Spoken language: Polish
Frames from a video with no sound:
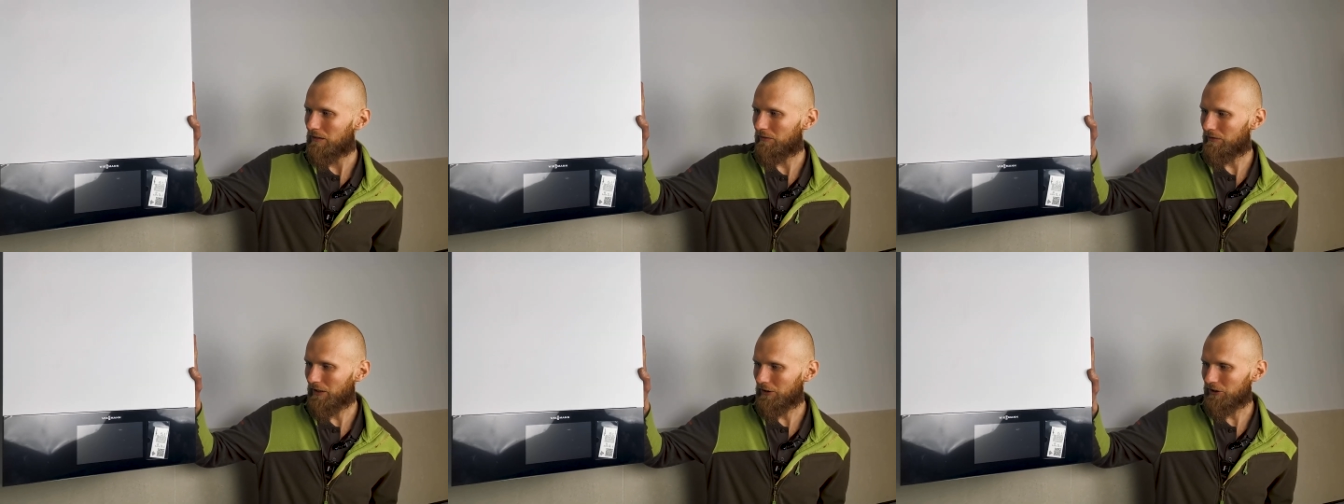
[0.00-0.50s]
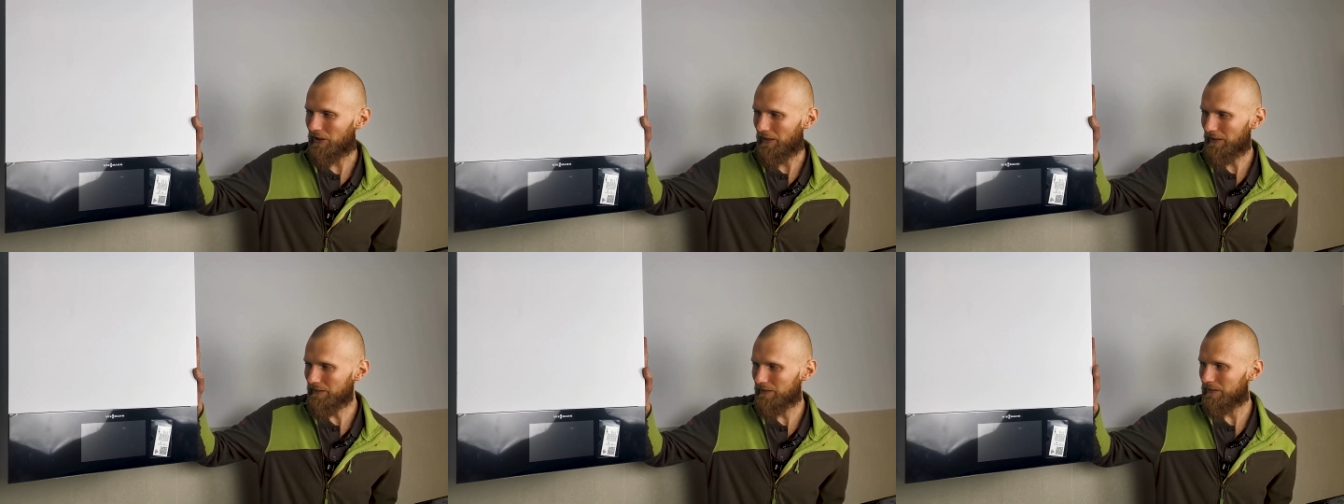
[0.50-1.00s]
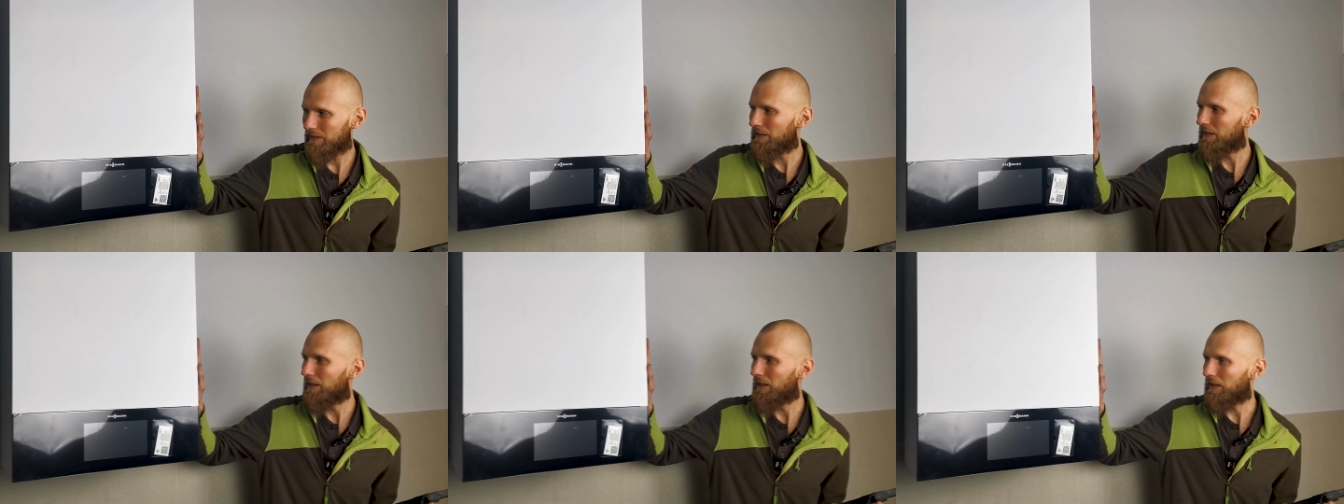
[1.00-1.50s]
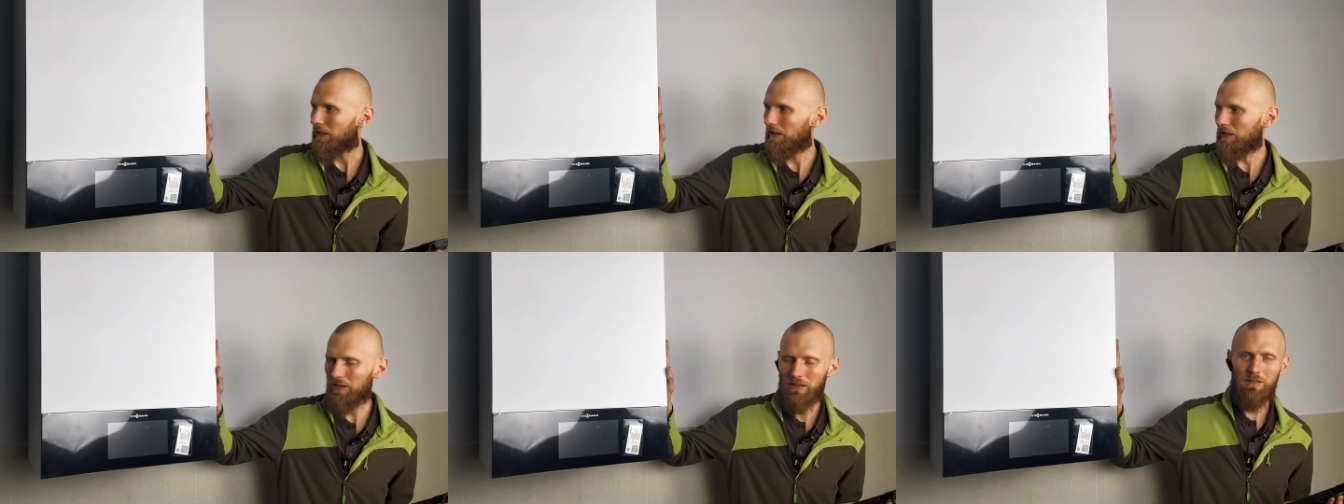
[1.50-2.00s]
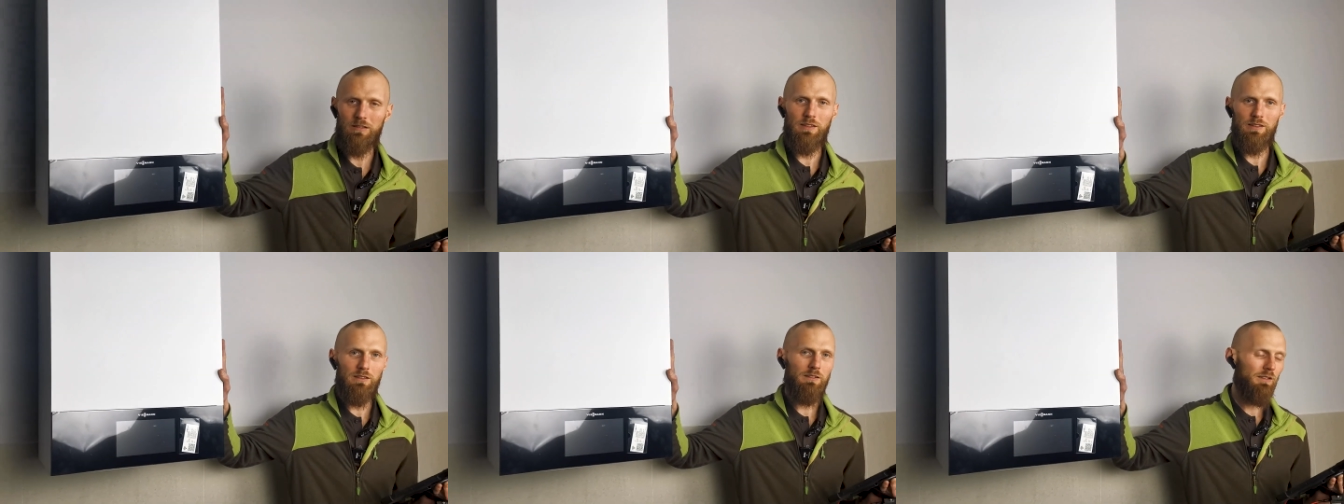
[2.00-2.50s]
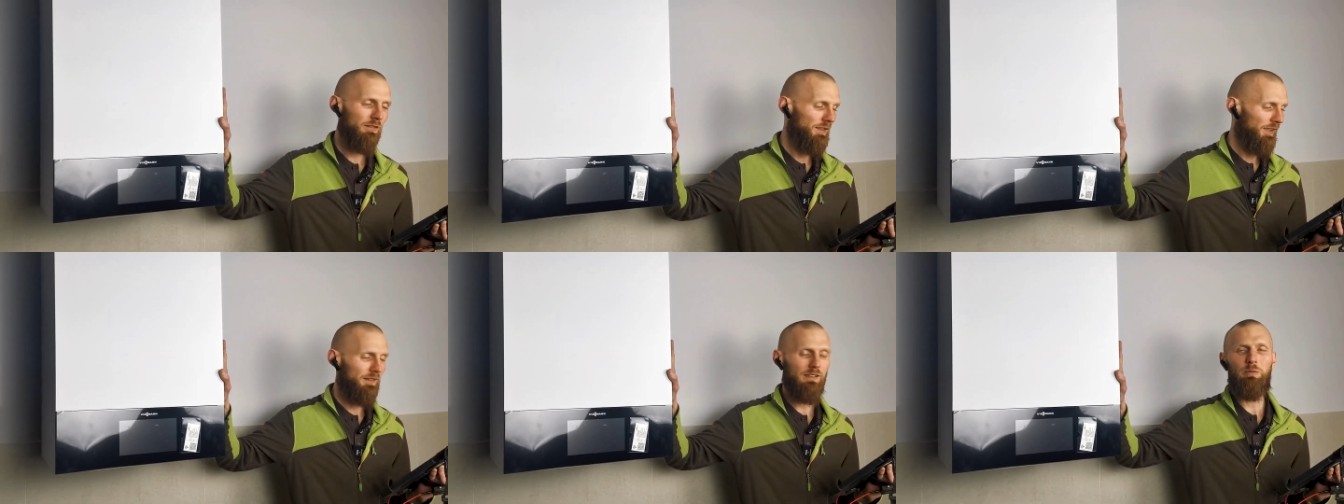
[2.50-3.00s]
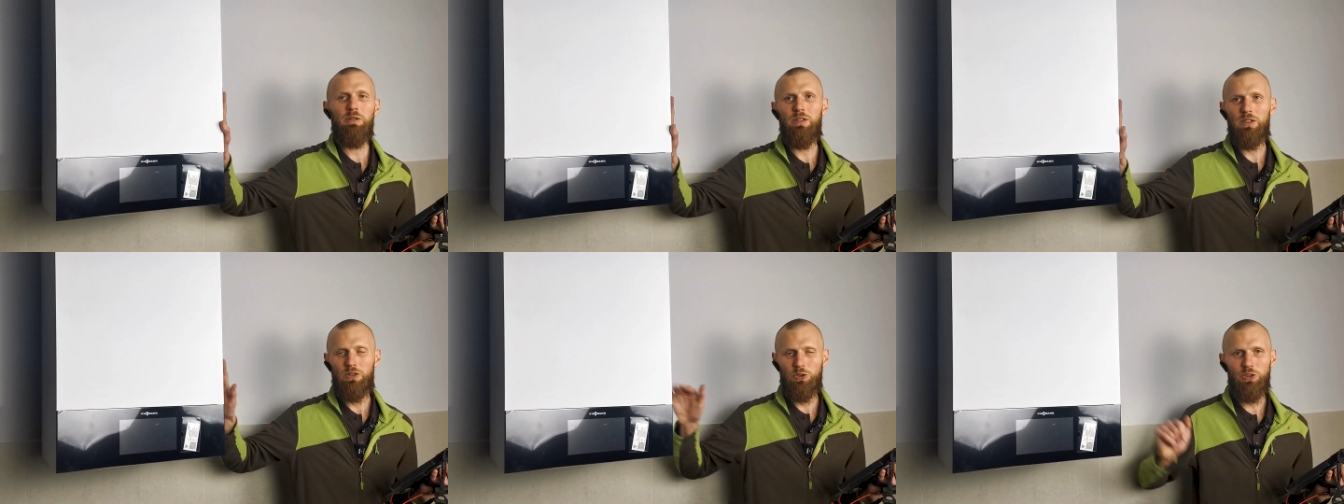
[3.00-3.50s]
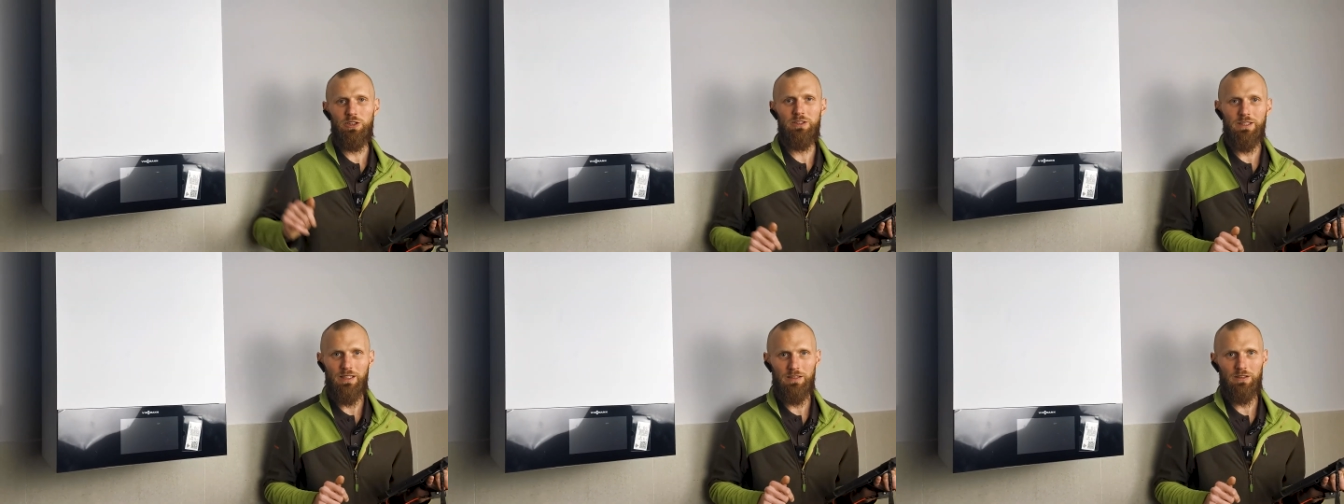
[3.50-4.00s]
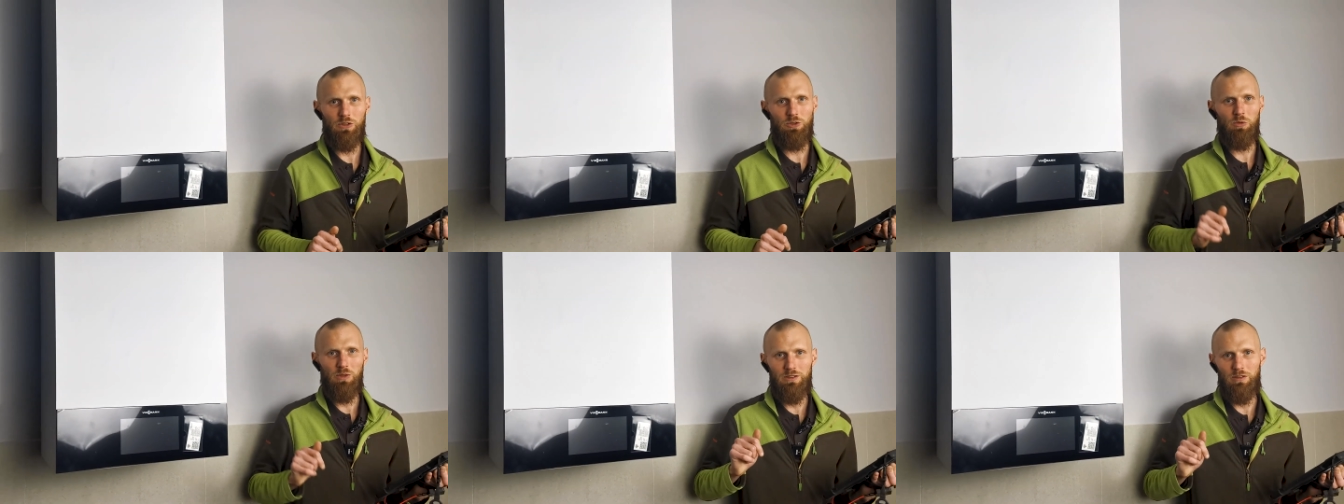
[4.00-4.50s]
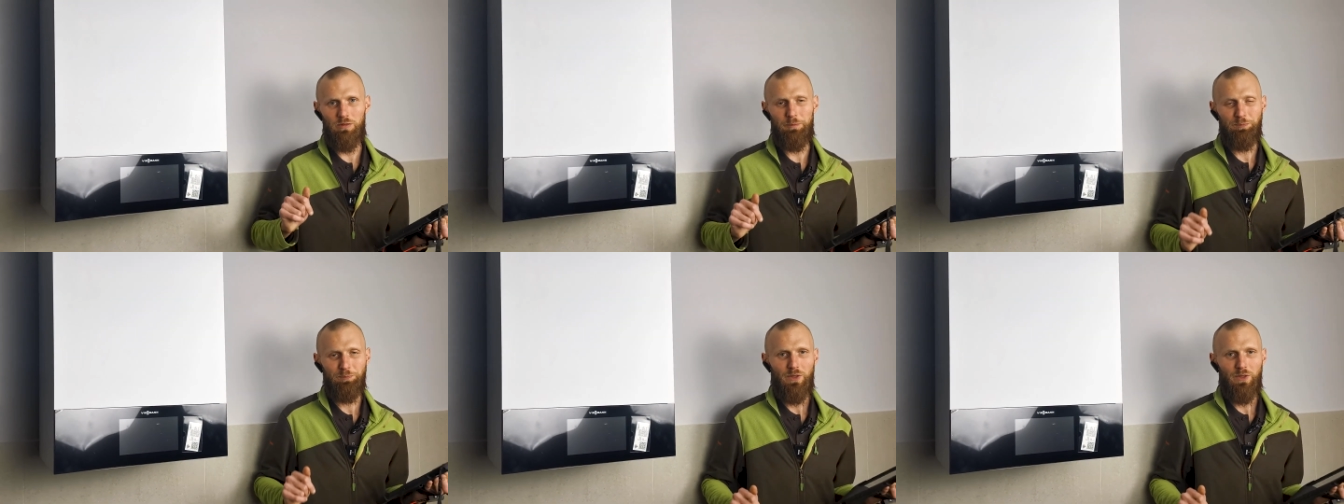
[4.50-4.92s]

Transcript: 200S i ona jest w zasadzie takiej samej wielkości jak kocioł gazowy.